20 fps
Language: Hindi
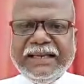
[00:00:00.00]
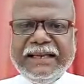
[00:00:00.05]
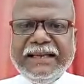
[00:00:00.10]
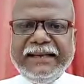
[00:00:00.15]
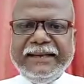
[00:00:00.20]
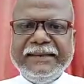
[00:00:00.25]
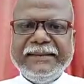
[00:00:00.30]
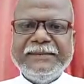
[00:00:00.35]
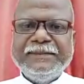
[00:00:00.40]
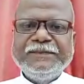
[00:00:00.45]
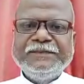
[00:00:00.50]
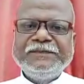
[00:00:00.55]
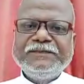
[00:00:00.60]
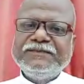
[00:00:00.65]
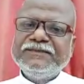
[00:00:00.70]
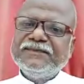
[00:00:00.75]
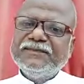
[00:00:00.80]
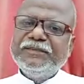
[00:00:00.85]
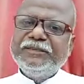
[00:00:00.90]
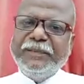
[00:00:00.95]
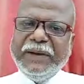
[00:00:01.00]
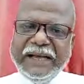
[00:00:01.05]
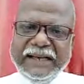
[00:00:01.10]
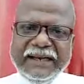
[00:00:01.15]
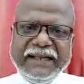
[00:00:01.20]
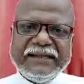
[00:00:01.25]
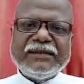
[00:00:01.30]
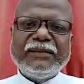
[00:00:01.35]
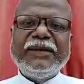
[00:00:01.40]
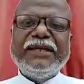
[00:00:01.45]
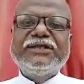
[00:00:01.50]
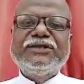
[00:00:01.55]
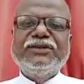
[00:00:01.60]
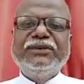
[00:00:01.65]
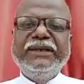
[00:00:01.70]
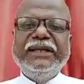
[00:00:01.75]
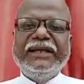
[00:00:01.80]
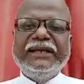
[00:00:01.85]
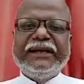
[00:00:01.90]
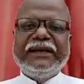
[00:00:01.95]
के मेहनत
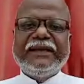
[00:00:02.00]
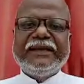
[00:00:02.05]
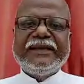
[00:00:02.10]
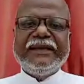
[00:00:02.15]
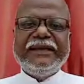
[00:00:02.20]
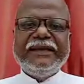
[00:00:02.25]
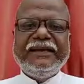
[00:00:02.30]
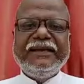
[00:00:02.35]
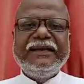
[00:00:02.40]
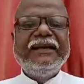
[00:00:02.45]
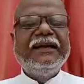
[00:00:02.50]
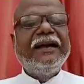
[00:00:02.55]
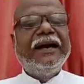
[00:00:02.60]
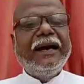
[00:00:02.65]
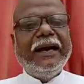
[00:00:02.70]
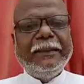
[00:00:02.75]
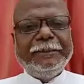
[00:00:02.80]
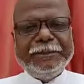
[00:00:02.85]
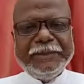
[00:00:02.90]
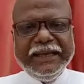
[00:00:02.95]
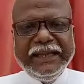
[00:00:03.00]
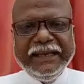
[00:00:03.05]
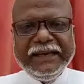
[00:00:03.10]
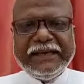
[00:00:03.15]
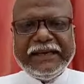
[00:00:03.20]
मजदूरी करके अपने